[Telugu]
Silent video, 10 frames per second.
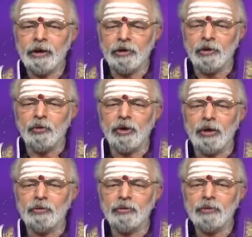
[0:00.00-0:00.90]
ఇంట్లో
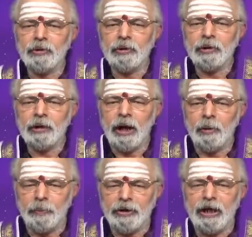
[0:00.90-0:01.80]
కూడాను
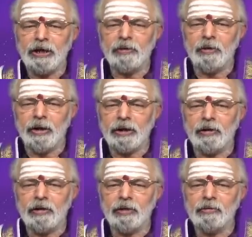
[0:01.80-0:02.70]
అప్రశాంతమైన
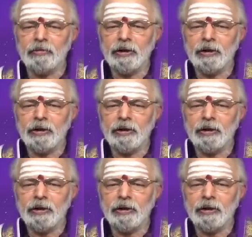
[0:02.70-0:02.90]
వాతావరణం